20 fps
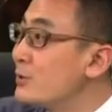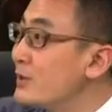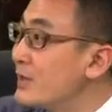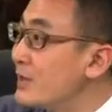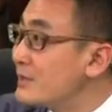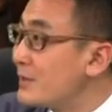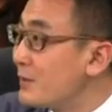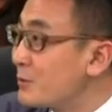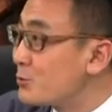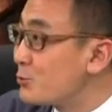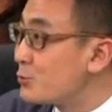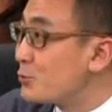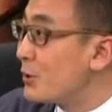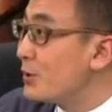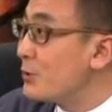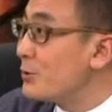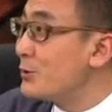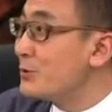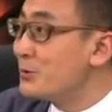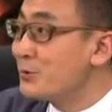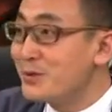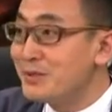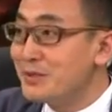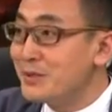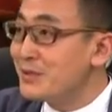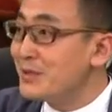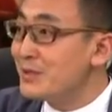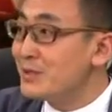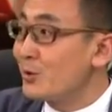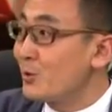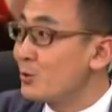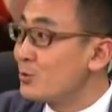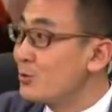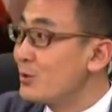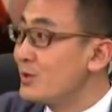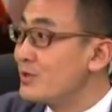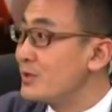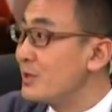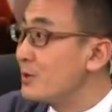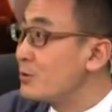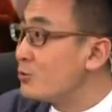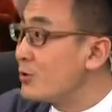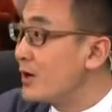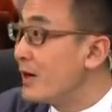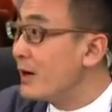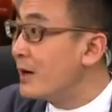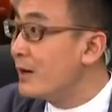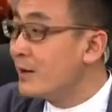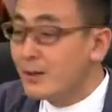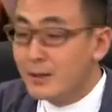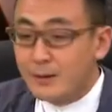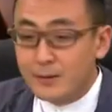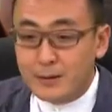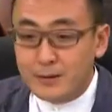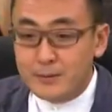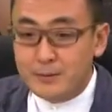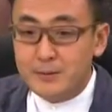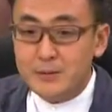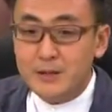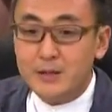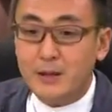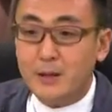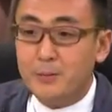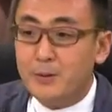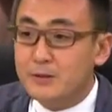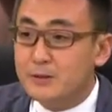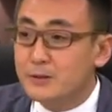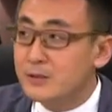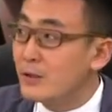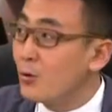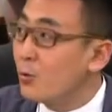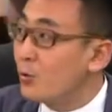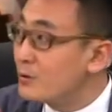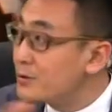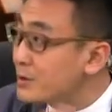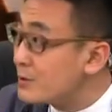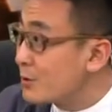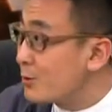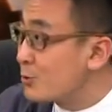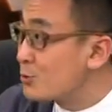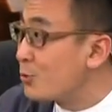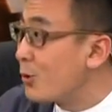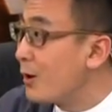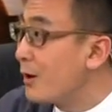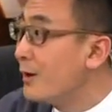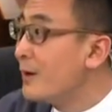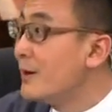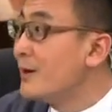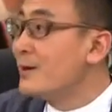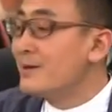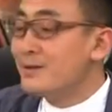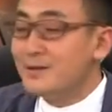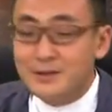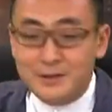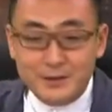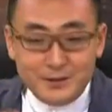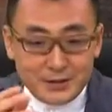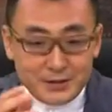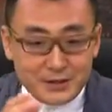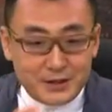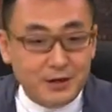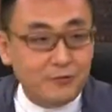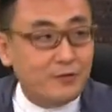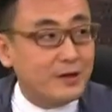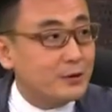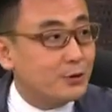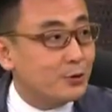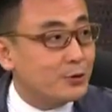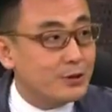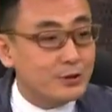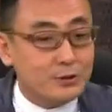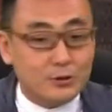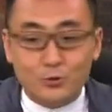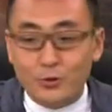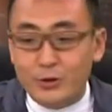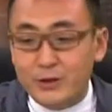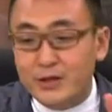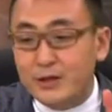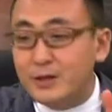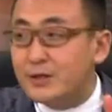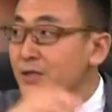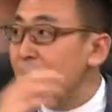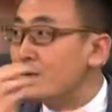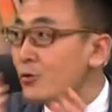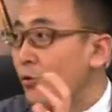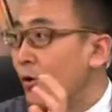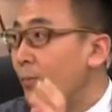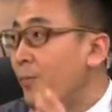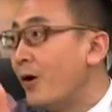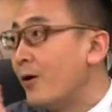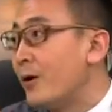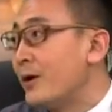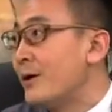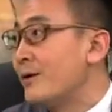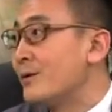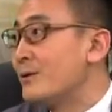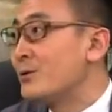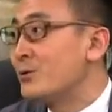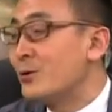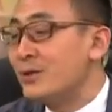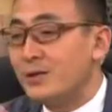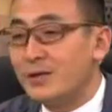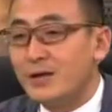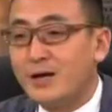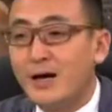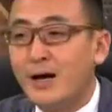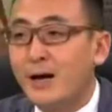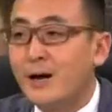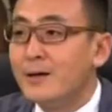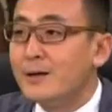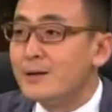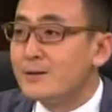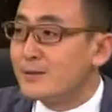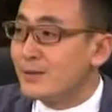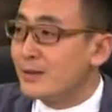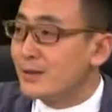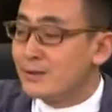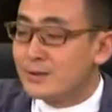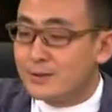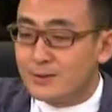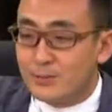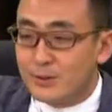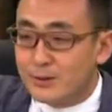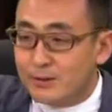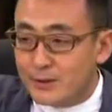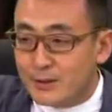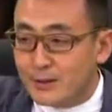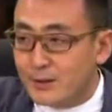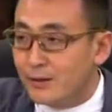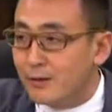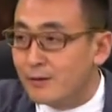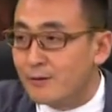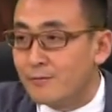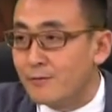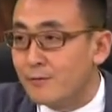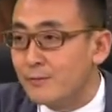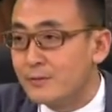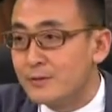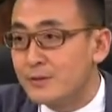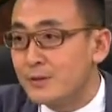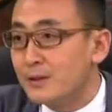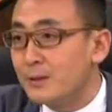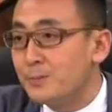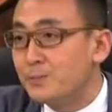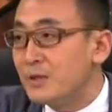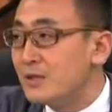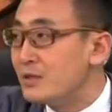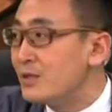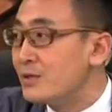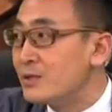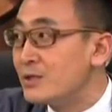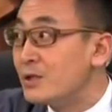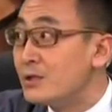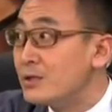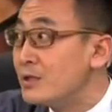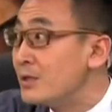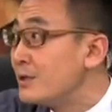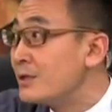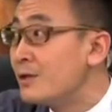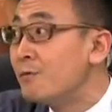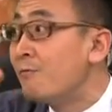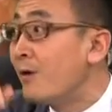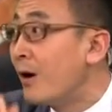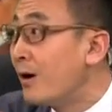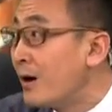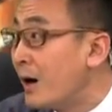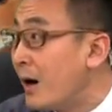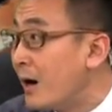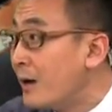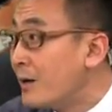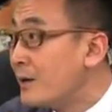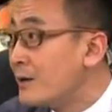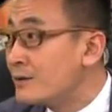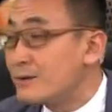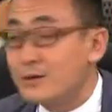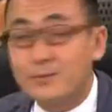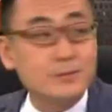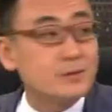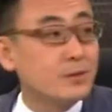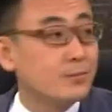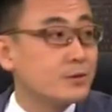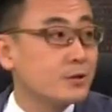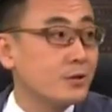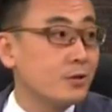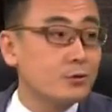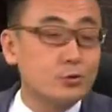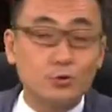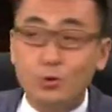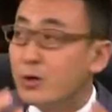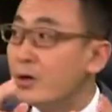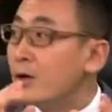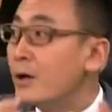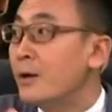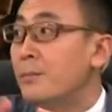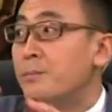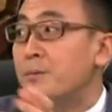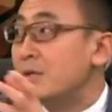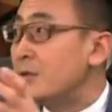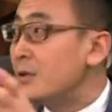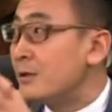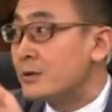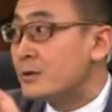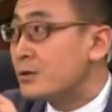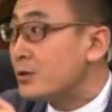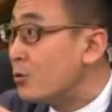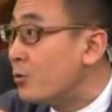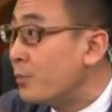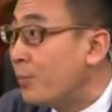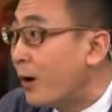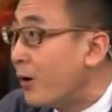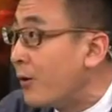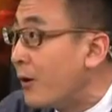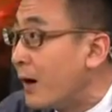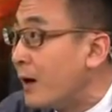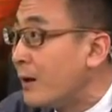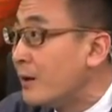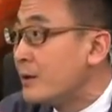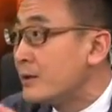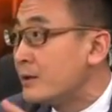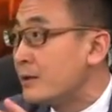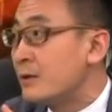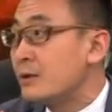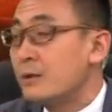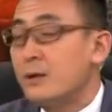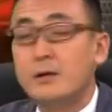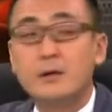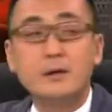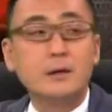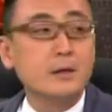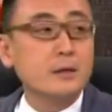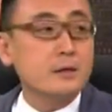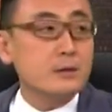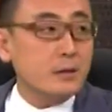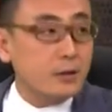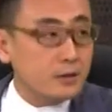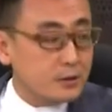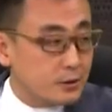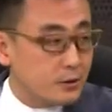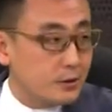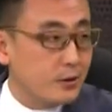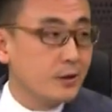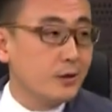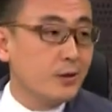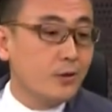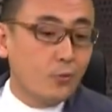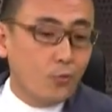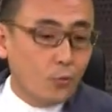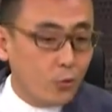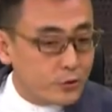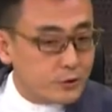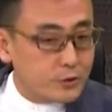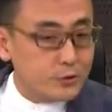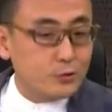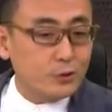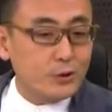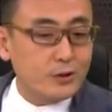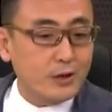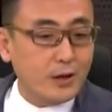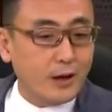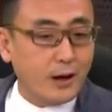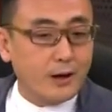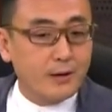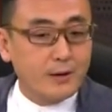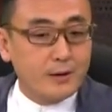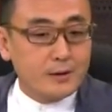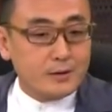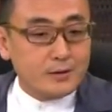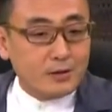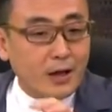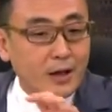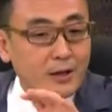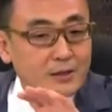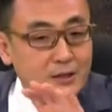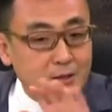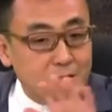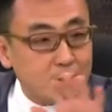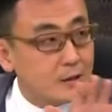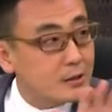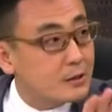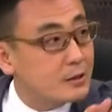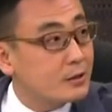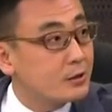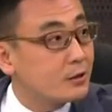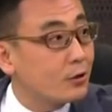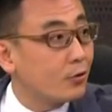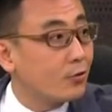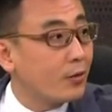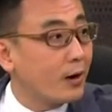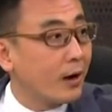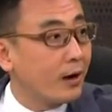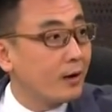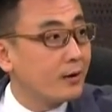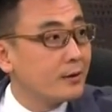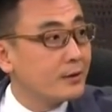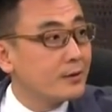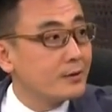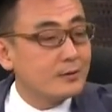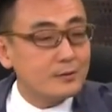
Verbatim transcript: 个时候也讲主旋律，就说你这个小说写出来，你哪怕是写黄色小说，你的结尾都得说一个因果报应，说你看这个什么这个必定精尽人亡啊，怎么怎么着，作恶必定受报啊等等。但是我是觉得啊，他在这个里头啊。